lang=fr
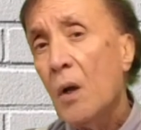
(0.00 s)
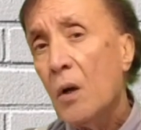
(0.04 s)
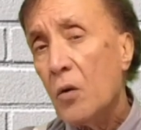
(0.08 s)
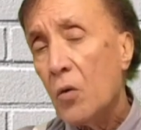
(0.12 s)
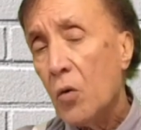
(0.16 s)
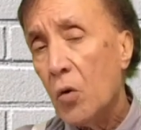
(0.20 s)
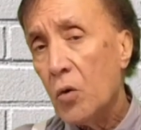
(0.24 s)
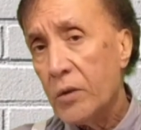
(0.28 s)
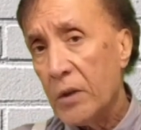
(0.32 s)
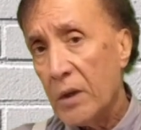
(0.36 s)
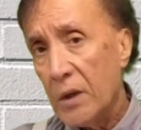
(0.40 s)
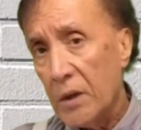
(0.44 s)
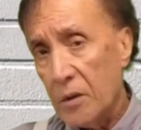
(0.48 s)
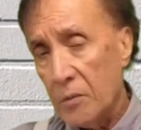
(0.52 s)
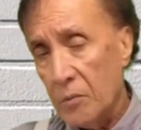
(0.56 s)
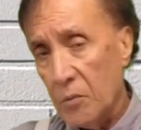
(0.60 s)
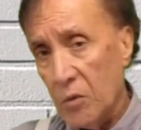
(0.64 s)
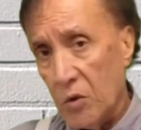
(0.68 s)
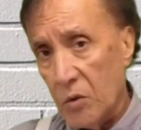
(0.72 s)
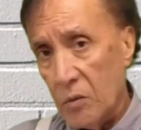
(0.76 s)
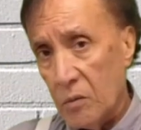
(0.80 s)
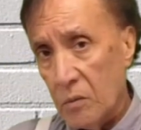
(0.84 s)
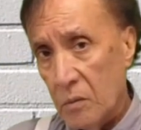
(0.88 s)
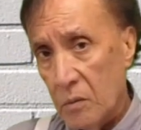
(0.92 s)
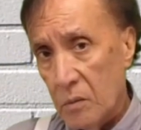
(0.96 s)

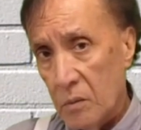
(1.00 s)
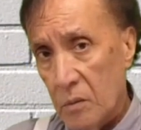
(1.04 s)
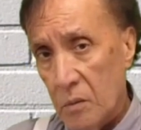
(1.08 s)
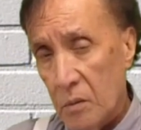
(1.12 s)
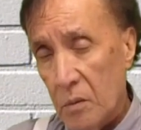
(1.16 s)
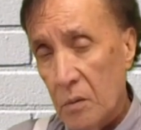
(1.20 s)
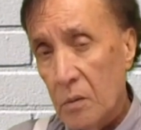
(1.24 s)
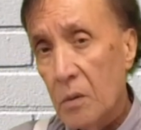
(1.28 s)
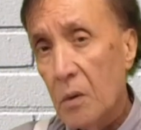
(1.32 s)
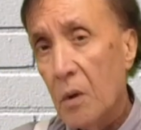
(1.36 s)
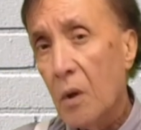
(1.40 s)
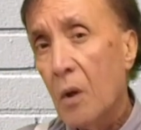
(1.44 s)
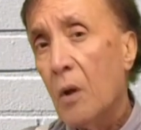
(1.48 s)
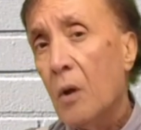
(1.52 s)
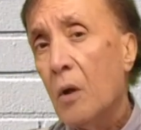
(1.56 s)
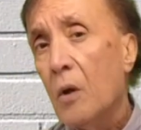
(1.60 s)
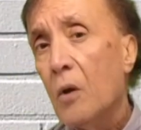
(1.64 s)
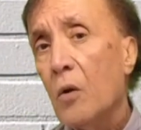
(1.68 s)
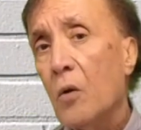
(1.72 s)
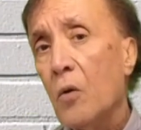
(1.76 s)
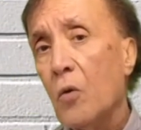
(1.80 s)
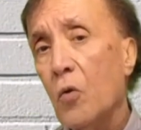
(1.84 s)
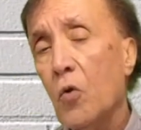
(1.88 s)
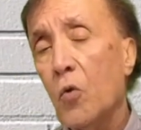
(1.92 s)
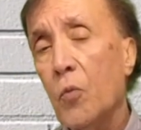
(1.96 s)
Contrairement
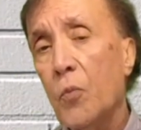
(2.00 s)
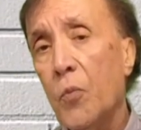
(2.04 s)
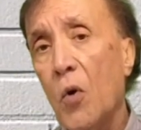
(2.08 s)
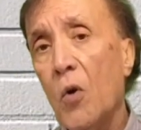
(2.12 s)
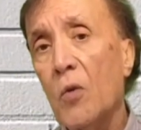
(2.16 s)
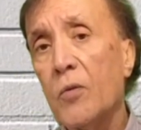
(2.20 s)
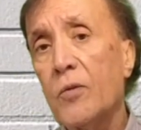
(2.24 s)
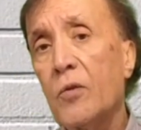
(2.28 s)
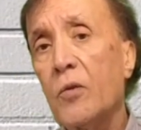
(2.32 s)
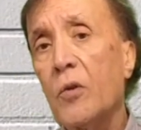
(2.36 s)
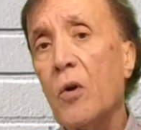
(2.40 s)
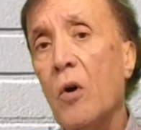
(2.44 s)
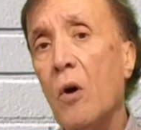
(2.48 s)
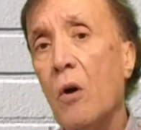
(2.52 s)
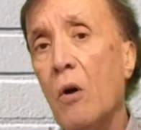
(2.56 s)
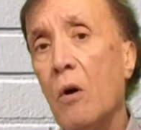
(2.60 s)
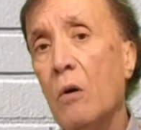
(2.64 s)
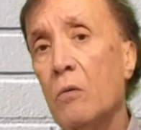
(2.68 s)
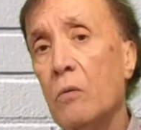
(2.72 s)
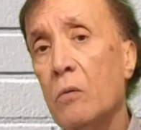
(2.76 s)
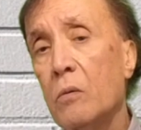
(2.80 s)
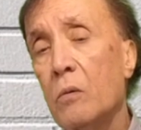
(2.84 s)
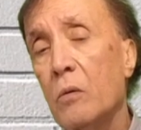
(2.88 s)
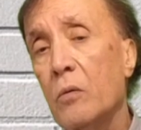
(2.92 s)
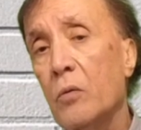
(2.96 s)
au Paul
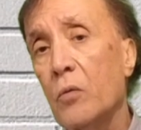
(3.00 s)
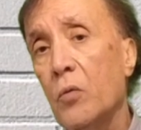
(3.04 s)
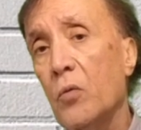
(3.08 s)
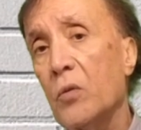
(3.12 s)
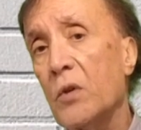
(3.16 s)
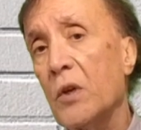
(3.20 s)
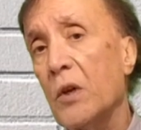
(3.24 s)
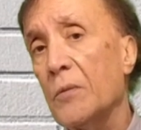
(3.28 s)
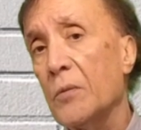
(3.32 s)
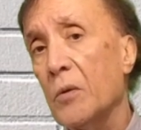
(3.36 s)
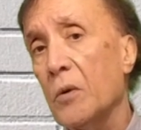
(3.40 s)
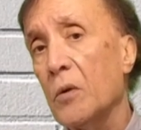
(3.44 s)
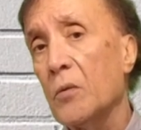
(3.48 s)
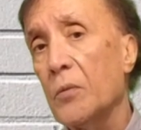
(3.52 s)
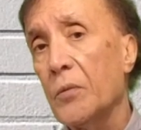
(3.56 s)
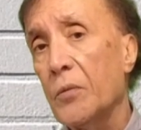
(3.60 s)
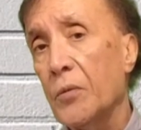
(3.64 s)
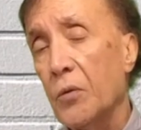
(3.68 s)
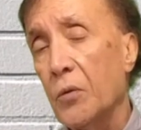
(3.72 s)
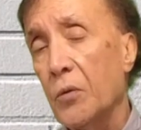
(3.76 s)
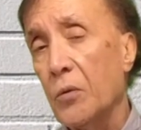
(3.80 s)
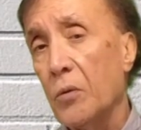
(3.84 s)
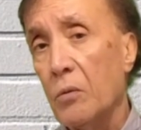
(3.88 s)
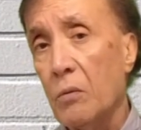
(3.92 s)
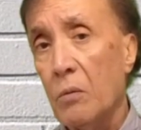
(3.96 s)
Strauss que nous avons
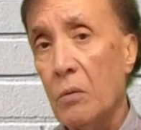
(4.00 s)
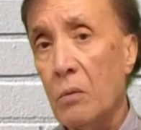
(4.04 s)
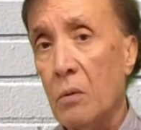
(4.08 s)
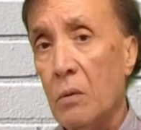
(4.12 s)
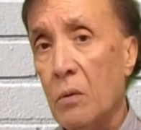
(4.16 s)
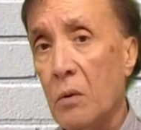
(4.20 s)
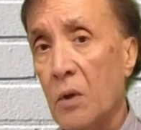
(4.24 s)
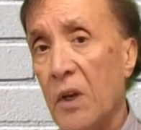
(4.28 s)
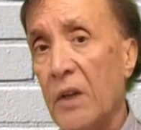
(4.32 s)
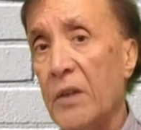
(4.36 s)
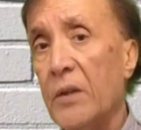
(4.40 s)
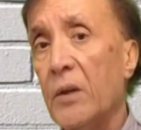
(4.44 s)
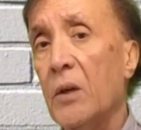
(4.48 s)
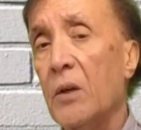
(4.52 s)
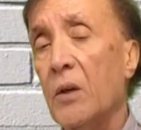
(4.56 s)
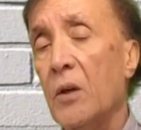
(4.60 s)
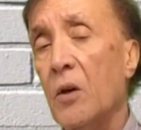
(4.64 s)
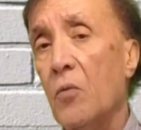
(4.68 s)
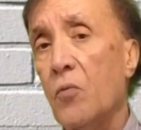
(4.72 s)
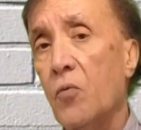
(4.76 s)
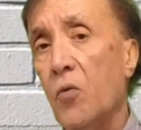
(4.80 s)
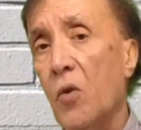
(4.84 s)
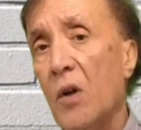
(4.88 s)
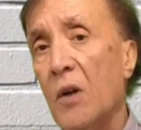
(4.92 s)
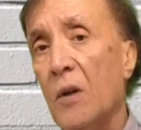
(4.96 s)
vu euh, la
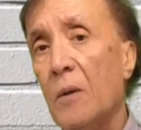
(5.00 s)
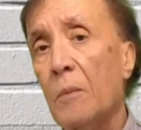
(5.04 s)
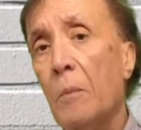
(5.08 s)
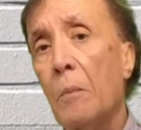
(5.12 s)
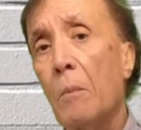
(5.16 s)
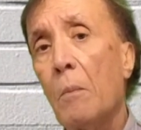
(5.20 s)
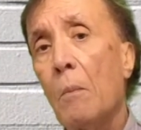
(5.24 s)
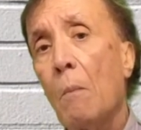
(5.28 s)
dernière fois,